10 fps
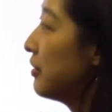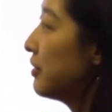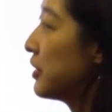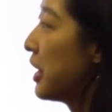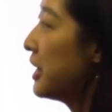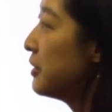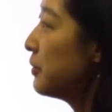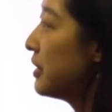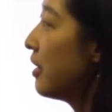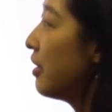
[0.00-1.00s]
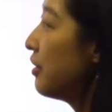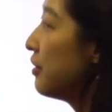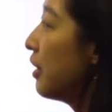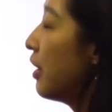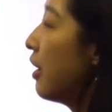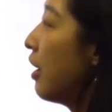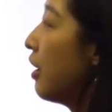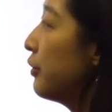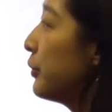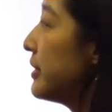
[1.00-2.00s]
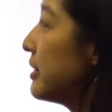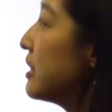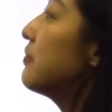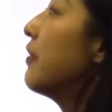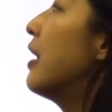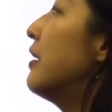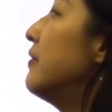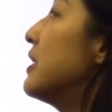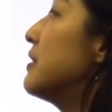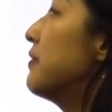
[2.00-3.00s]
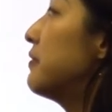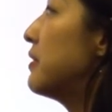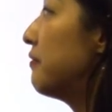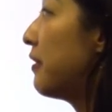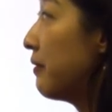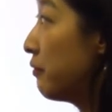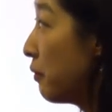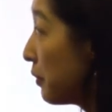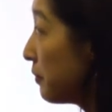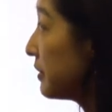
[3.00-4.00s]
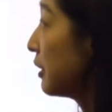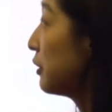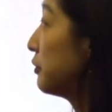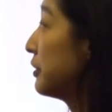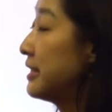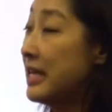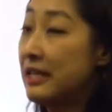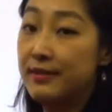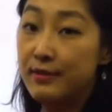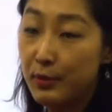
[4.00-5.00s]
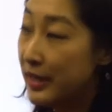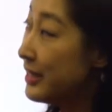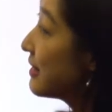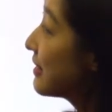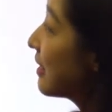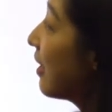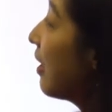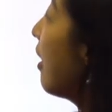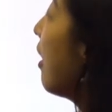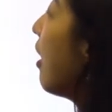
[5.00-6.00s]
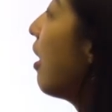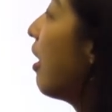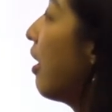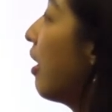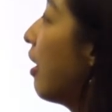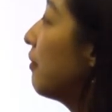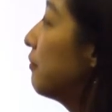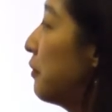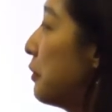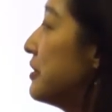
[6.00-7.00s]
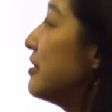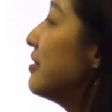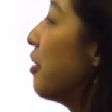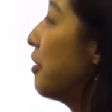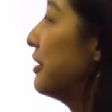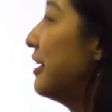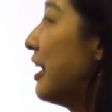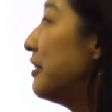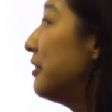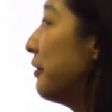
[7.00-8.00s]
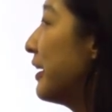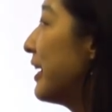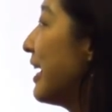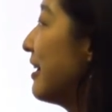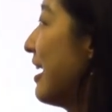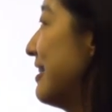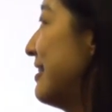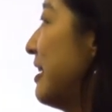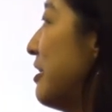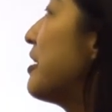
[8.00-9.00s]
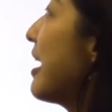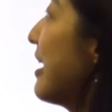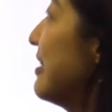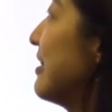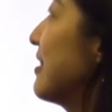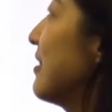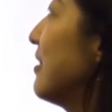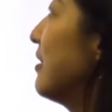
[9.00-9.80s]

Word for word: 그렇죠. Ice Hotel uh, 365 has 55 rooms including 10 suites, uh, a frozen art gallery, and ice staircase.